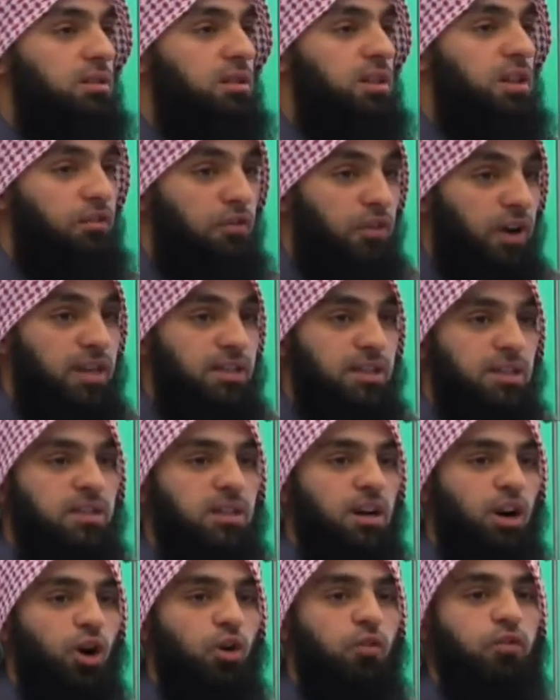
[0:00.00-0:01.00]

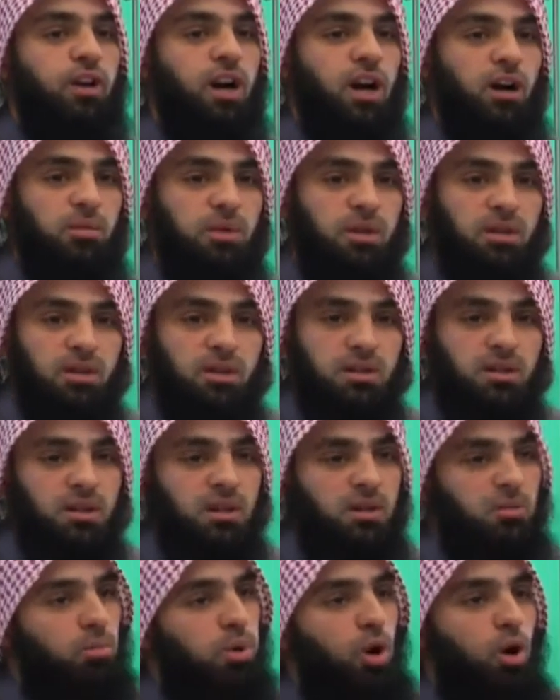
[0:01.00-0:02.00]
gewaltige Aufgabe
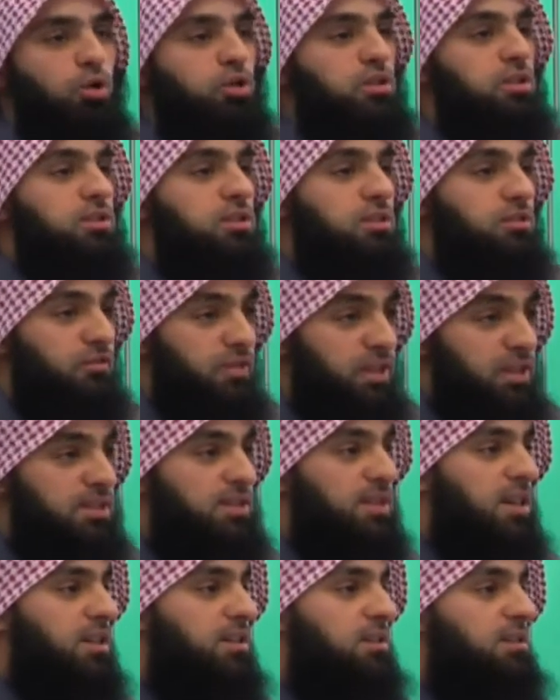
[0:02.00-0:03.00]
brauchte, wie
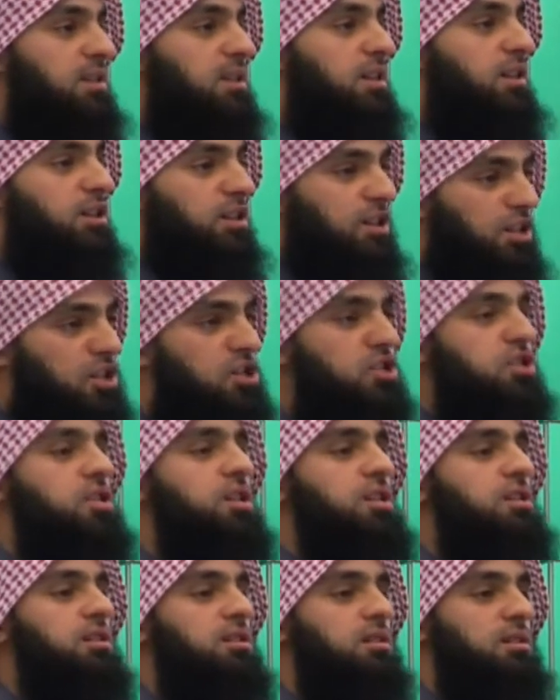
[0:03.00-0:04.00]
gesagt,
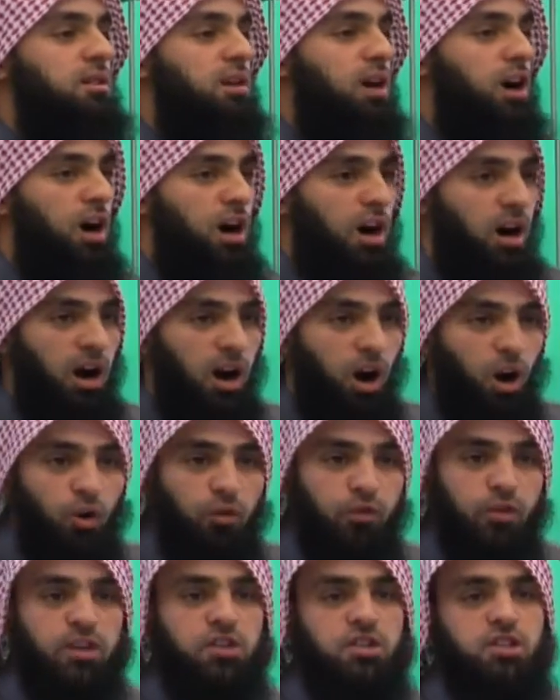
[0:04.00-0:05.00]
richtige,
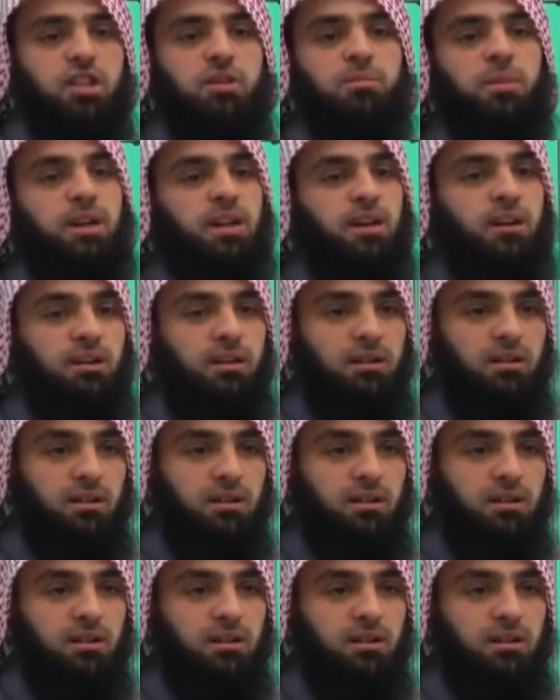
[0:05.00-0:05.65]
aufrichtige Männer.